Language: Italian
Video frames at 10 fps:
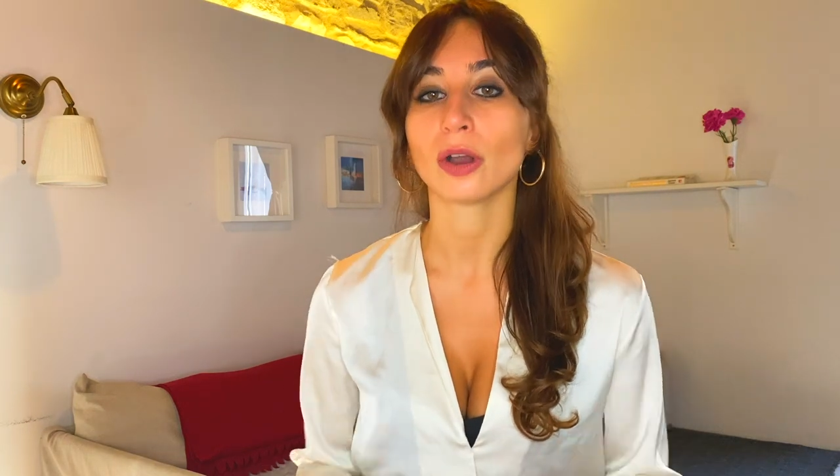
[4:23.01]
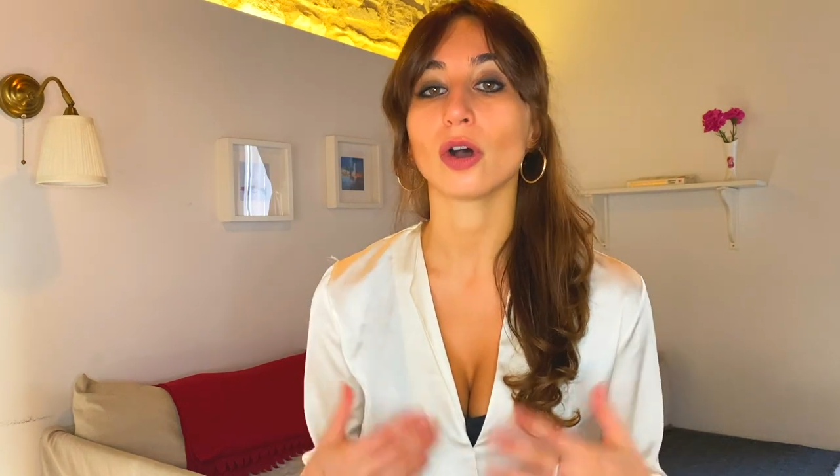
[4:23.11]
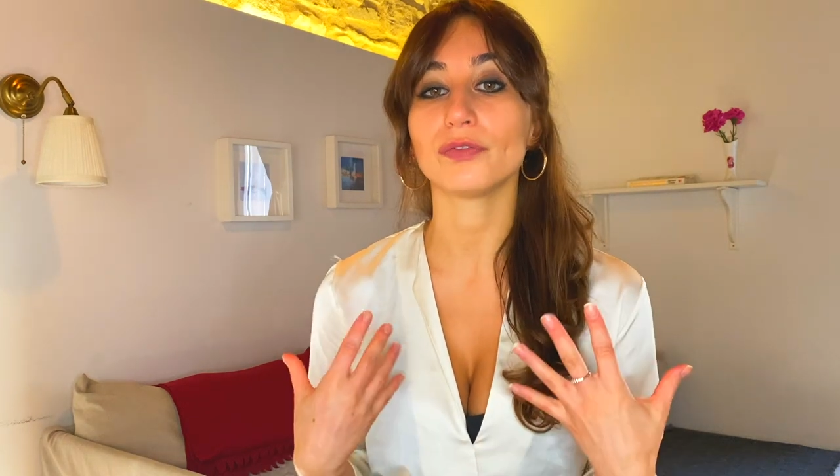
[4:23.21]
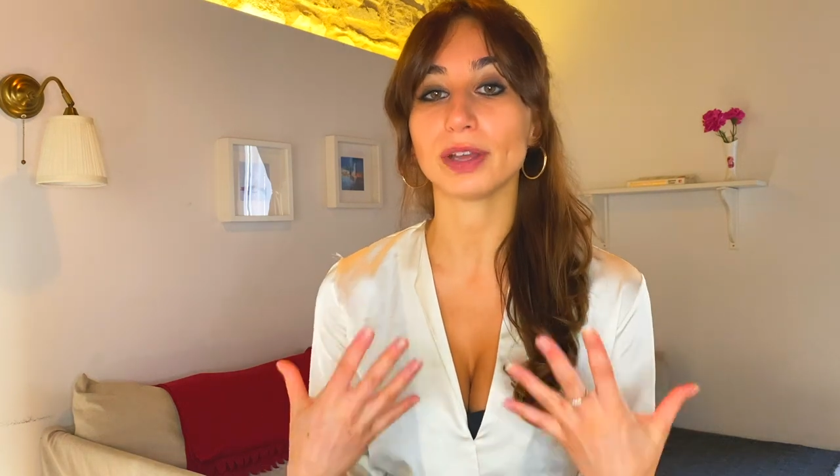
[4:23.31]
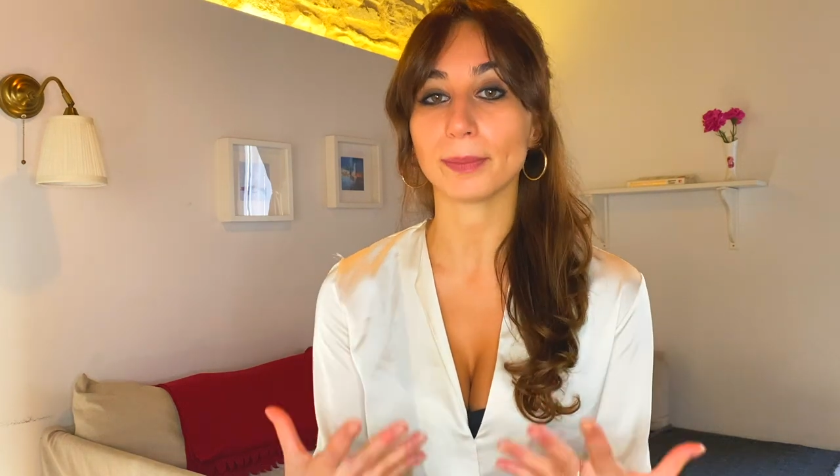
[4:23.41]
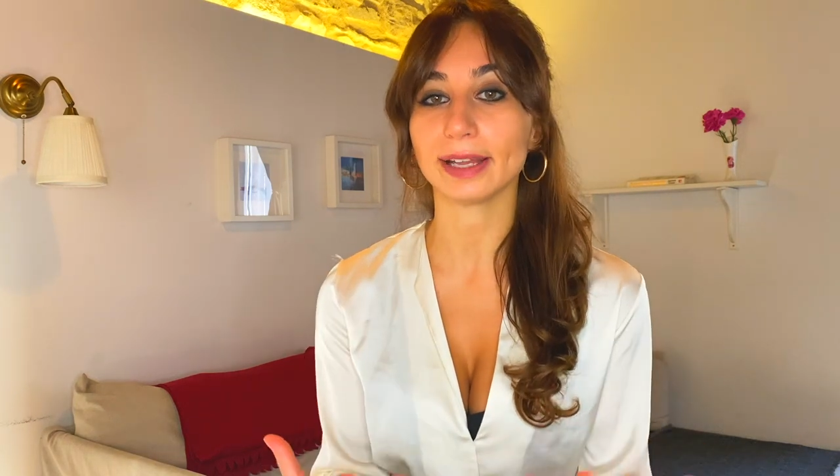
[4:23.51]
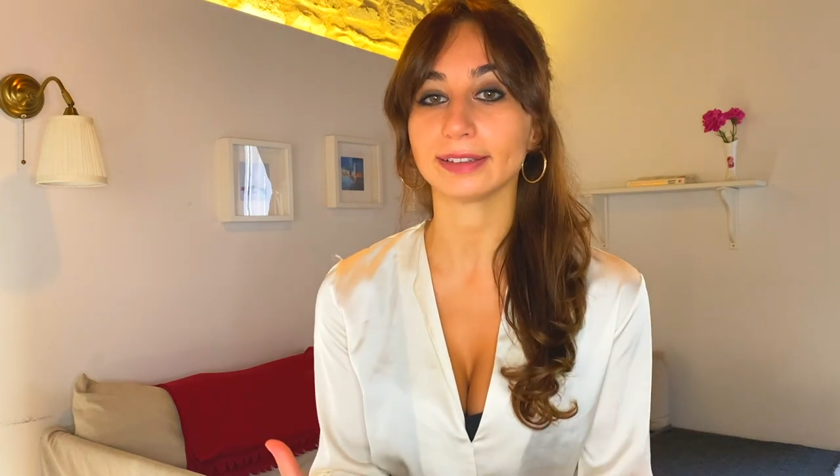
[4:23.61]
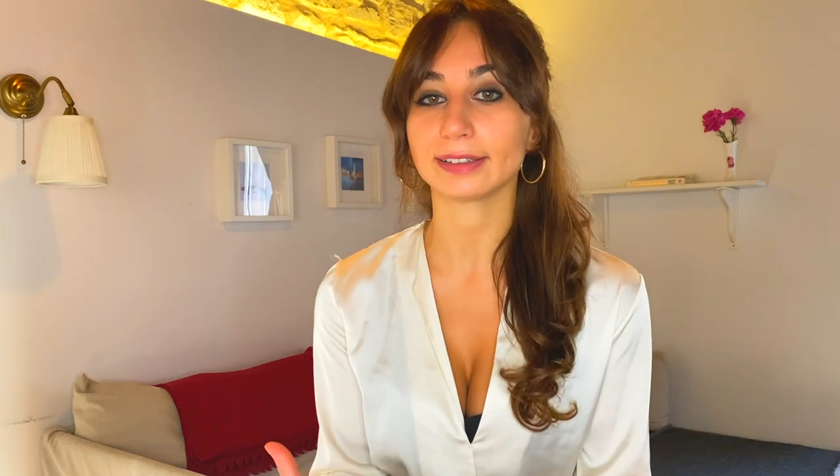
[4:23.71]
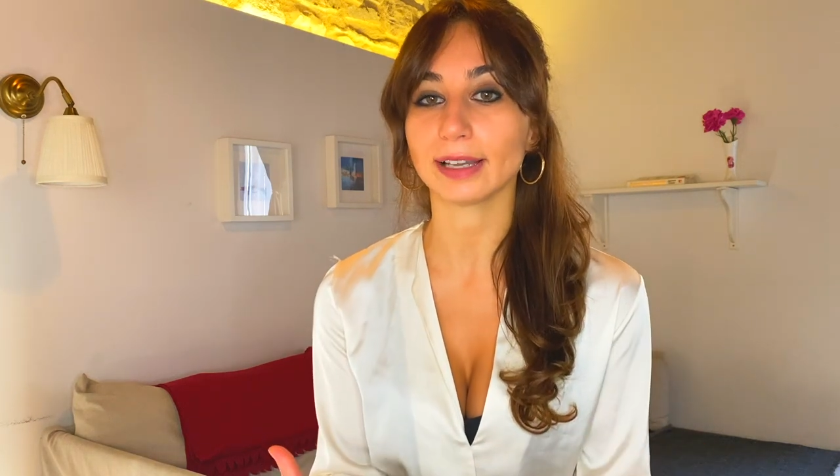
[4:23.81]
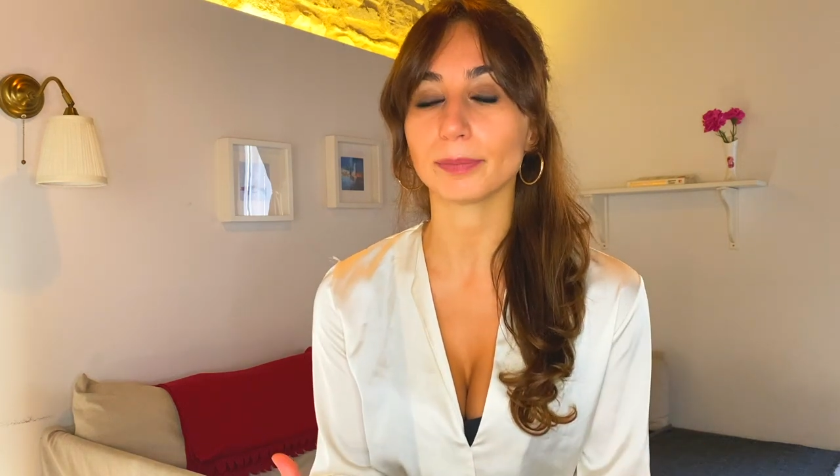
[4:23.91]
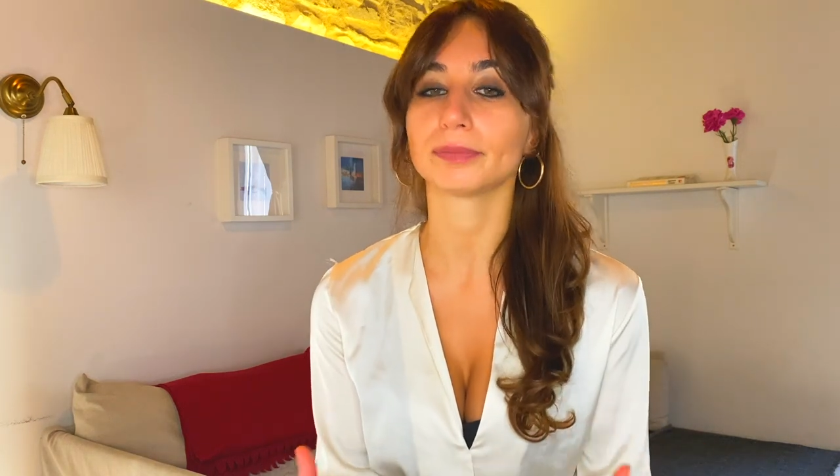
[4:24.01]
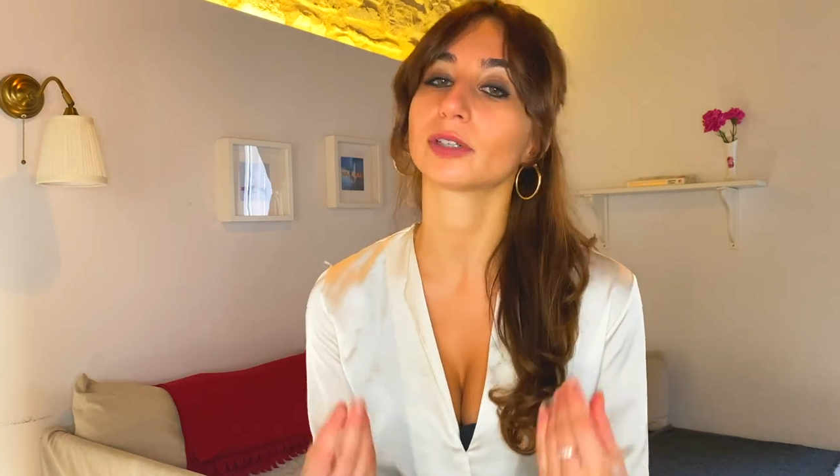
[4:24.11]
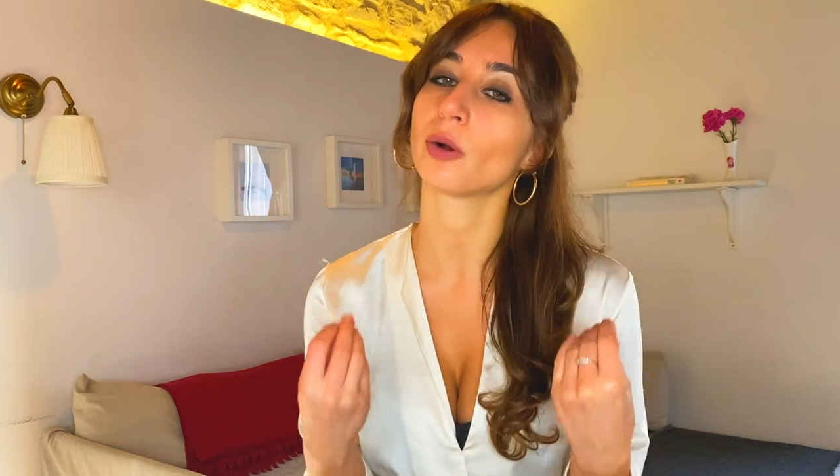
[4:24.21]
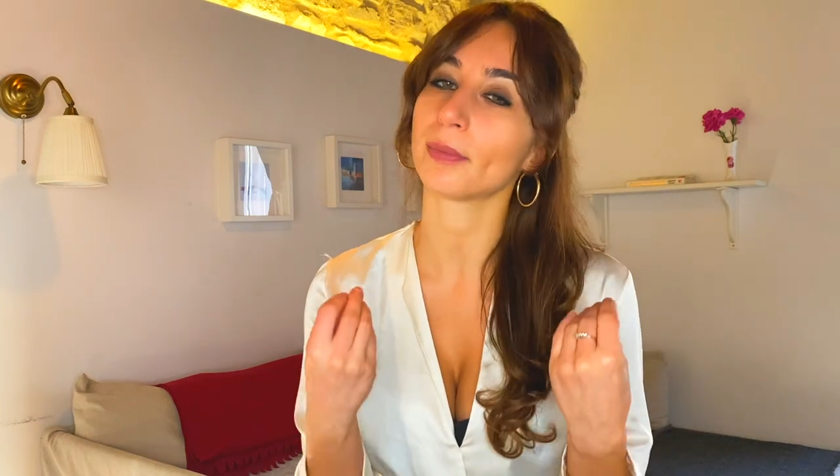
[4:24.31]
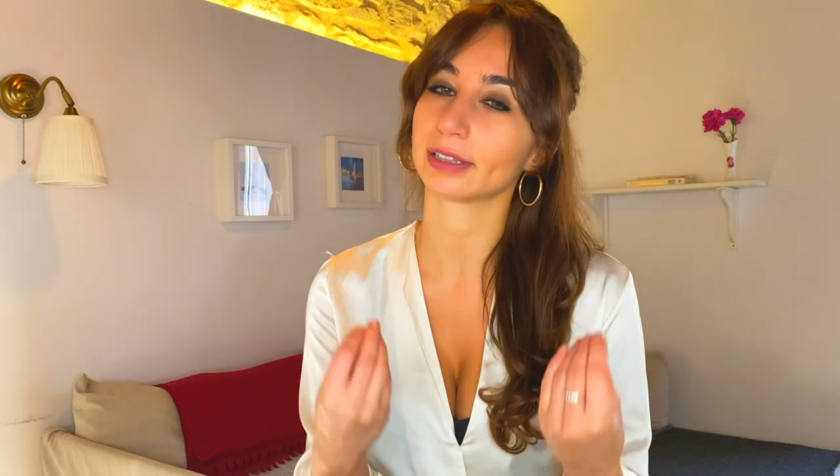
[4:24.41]
Ovviamente
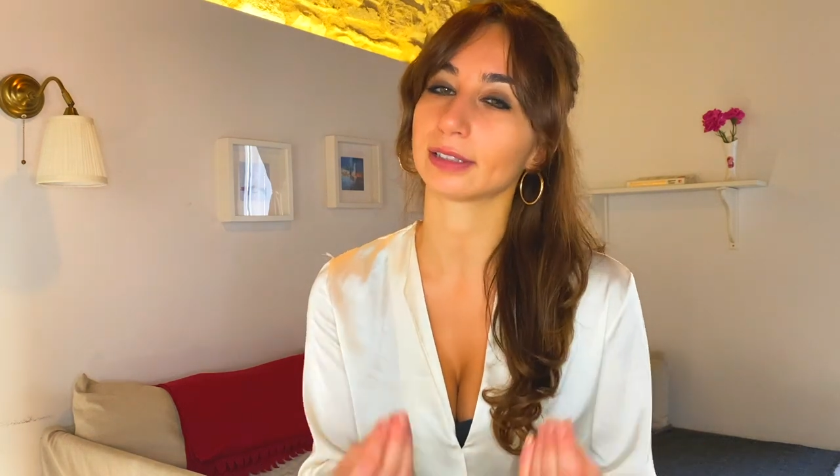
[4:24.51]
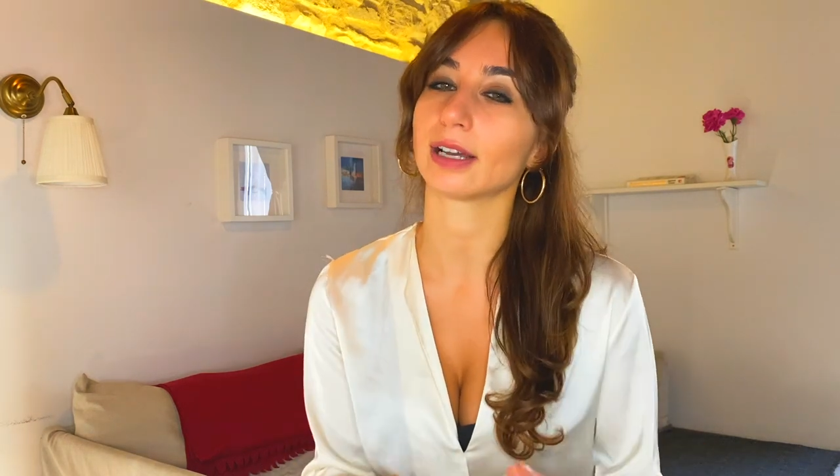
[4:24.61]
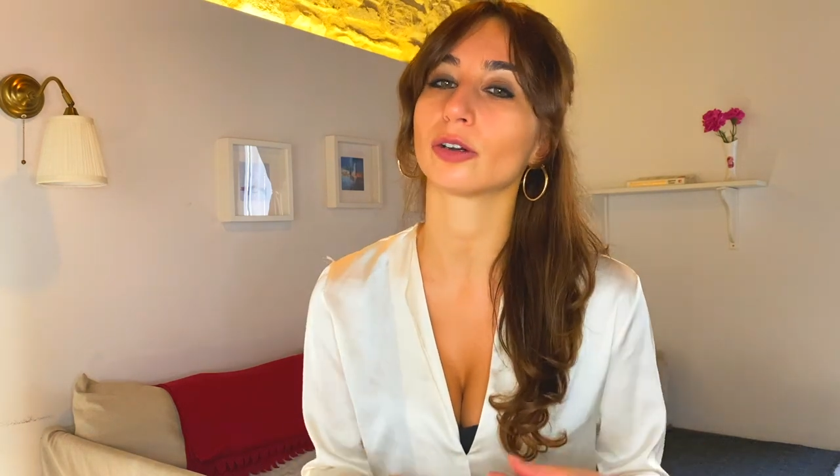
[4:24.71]
commettete